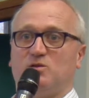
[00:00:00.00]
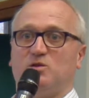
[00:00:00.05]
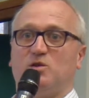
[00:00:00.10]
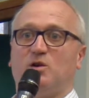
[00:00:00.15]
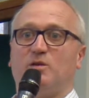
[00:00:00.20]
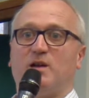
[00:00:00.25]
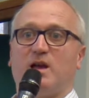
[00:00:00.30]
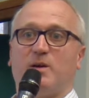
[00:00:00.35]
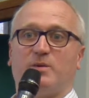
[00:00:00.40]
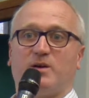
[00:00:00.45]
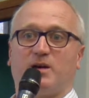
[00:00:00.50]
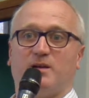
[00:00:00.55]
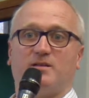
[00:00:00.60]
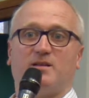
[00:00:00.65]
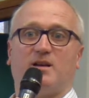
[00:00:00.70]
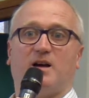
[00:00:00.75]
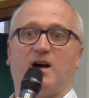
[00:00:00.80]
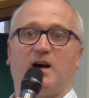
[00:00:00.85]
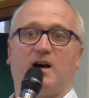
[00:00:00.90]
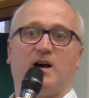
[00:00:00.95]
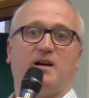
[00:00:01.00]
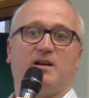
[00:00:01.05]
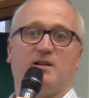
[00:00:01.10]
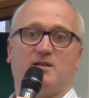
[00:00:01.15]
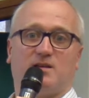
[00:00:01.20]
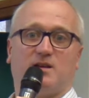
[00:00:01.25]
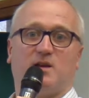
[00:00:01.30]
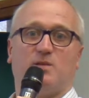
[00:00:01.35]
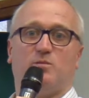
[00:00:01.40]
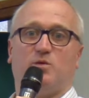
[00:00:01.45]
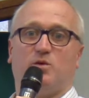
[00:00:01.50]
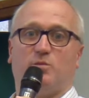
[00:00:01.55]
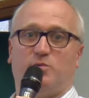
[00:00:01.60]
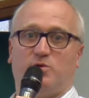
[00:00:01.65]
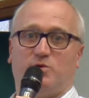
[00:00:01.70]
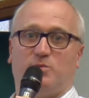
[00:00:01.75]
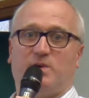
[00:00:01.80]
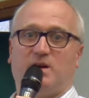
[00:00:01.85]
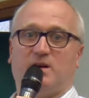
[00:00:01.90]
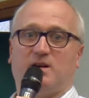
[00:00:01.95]
dont la presse a extrêmement
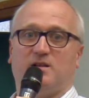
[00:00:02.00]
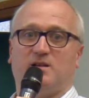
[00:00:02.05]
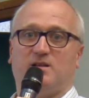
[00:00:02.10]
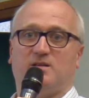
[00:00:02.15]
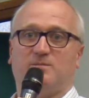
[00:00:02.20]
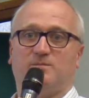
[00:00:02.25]
peu parlé.